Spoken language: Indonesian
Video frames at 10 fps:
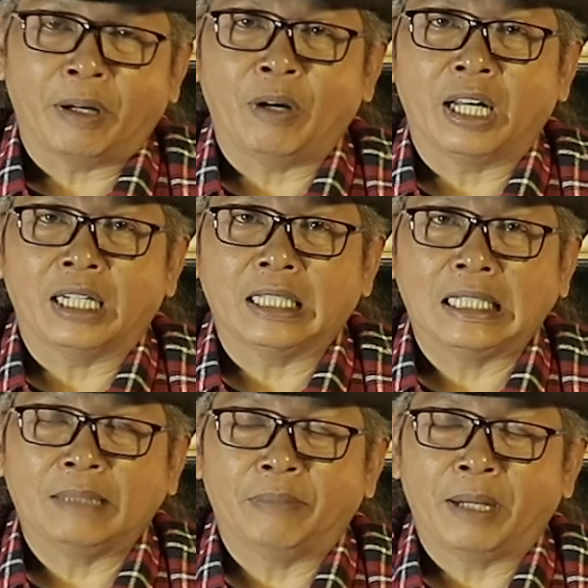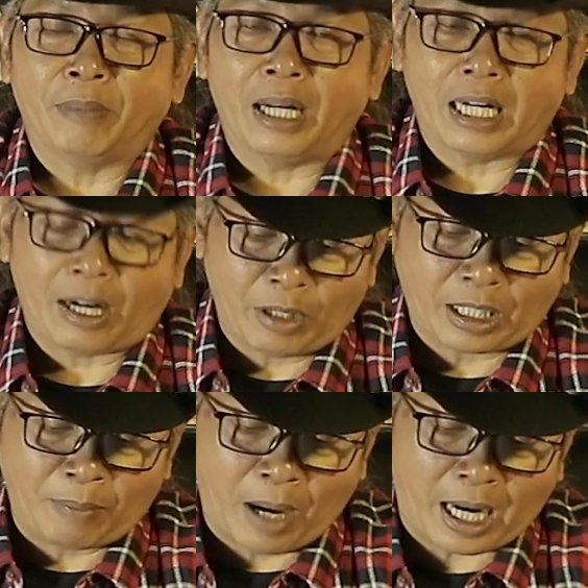memang memang rawan
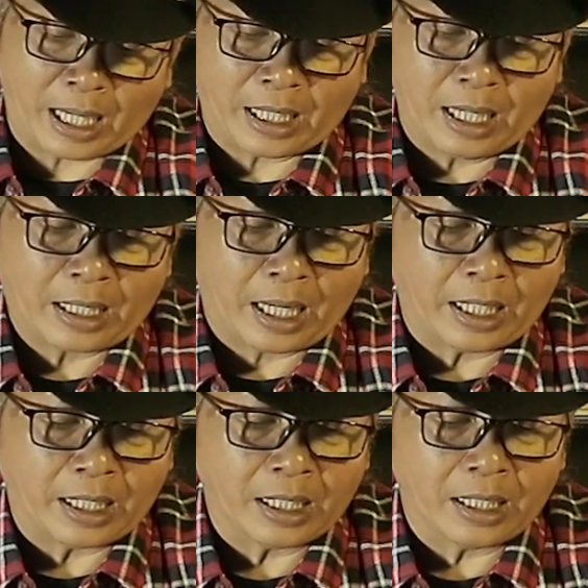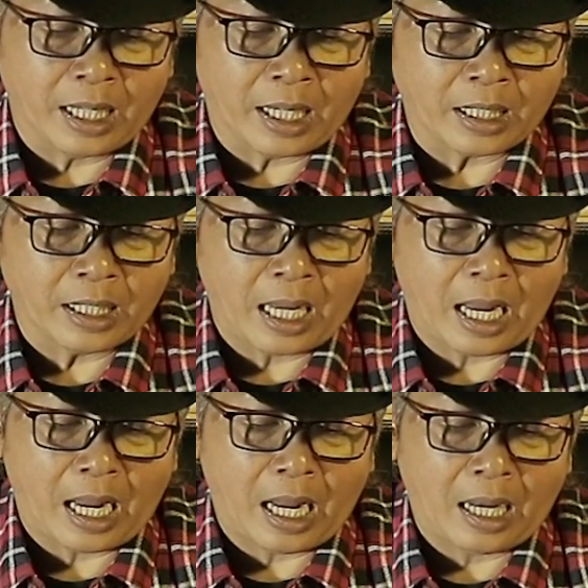kebakar ya karena ini dari
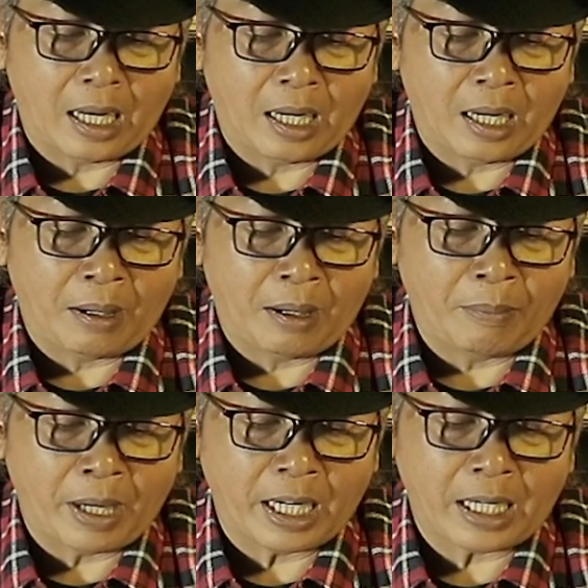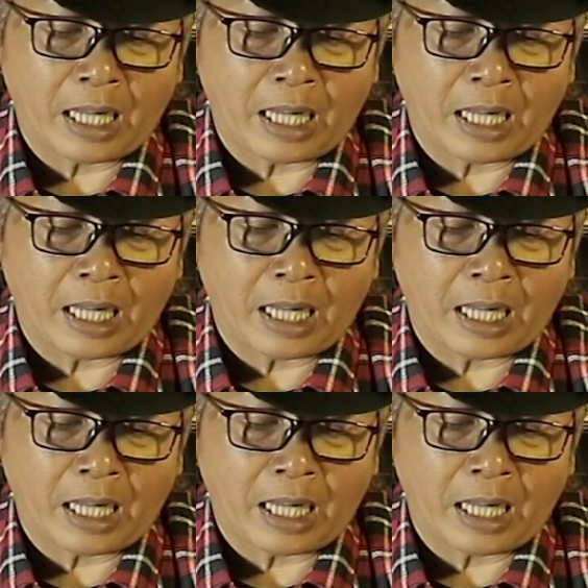uh, Badan